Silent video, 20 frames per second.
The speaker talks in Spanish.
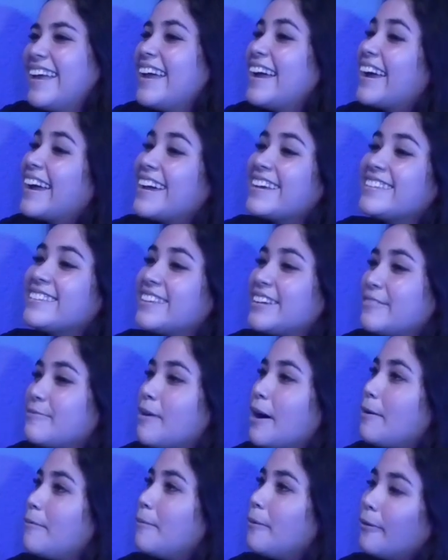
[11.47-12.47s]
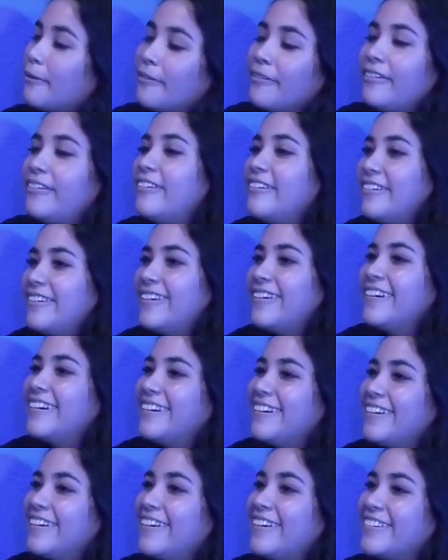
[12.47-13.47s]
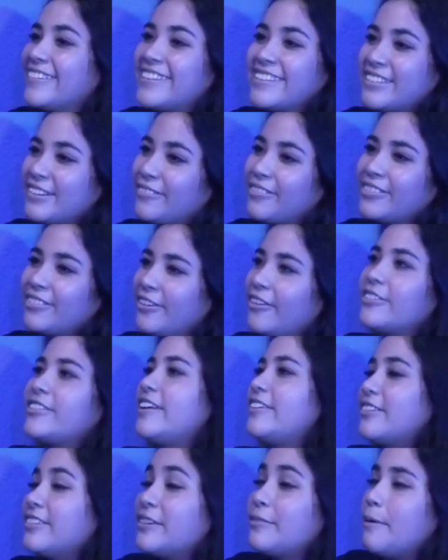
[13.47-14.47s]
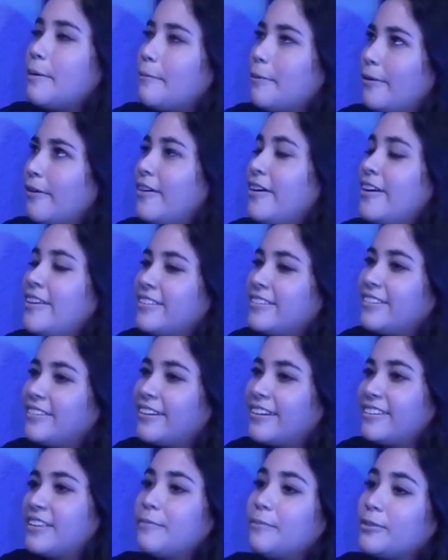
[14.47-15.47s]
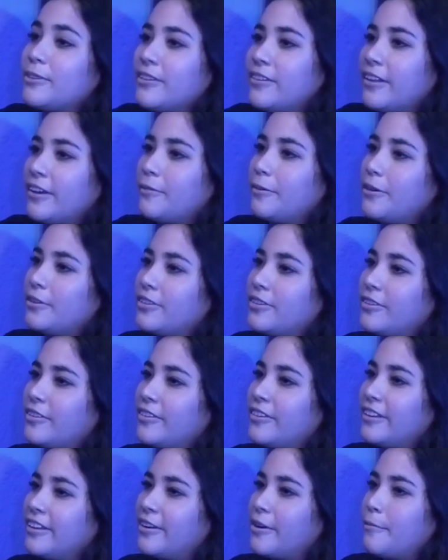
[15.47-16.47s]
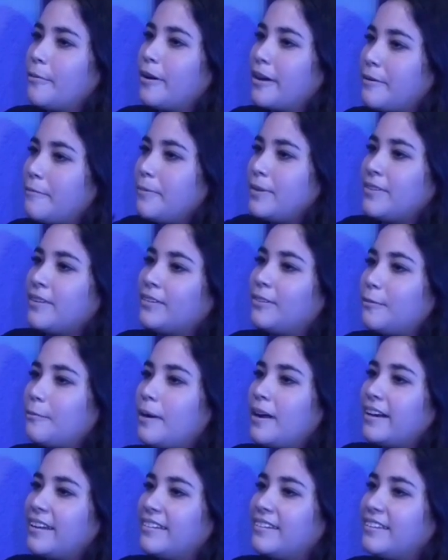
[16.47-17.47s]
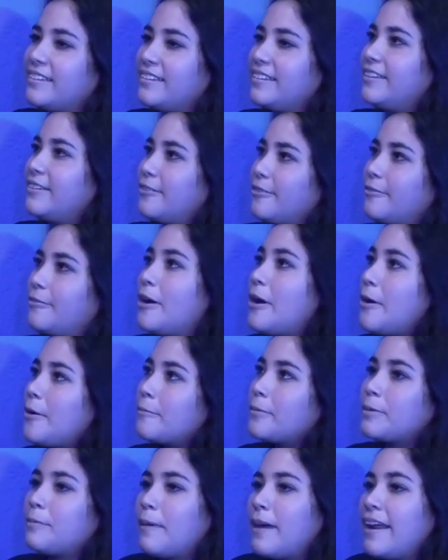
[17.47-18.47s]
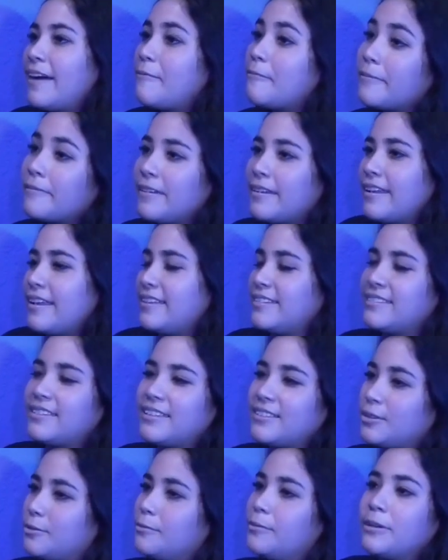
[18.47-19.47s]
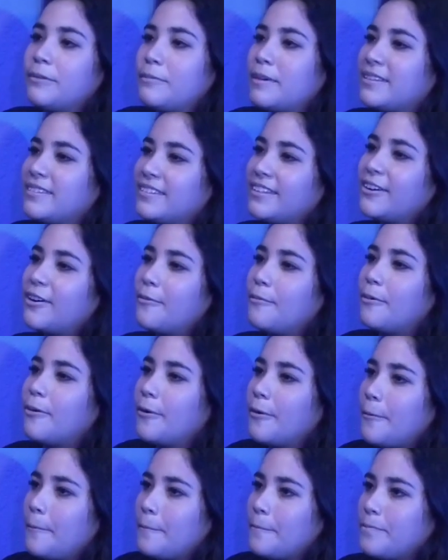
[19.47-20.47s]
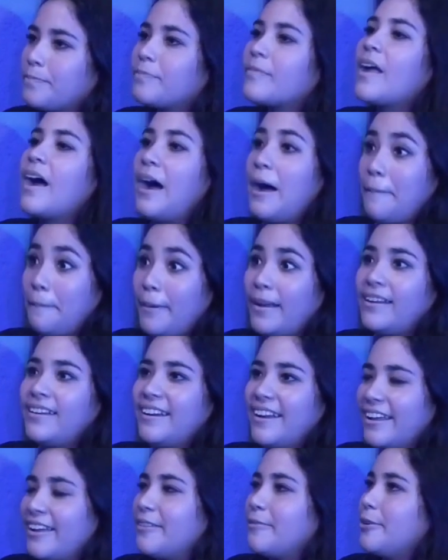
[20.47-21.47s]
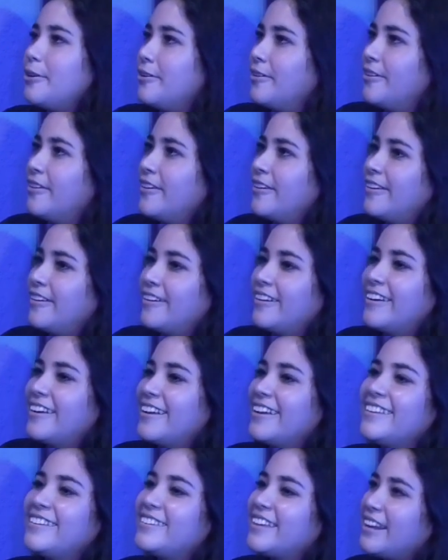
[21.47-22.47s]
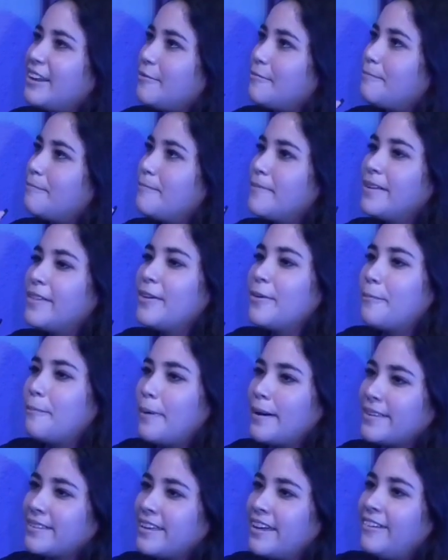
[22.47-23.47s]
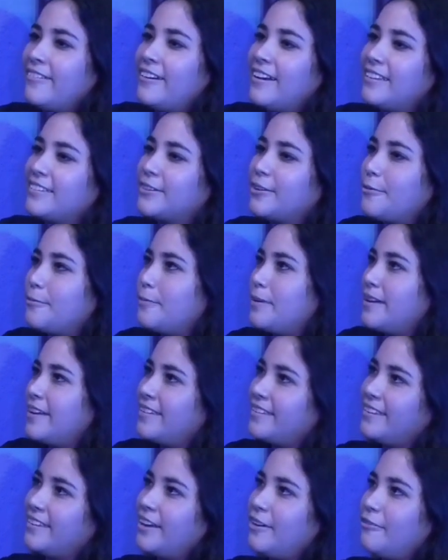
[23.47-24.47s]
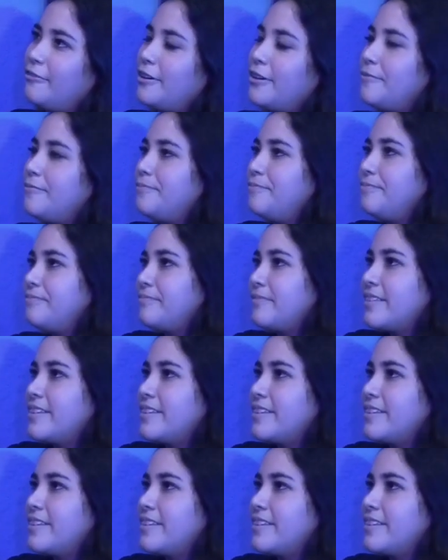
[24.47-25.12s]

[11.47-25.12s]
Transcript: Nation. Que se mamó. O sea, se puso, o sea, no se mamó, sino que se puso nervioso y como que empezó a tomar así, dijo, pues para este subirme sí, sí, para el nervio. Ajá, para el nervio. Y acabó pedo. Y se le medio pasaron las copillas y ya fue.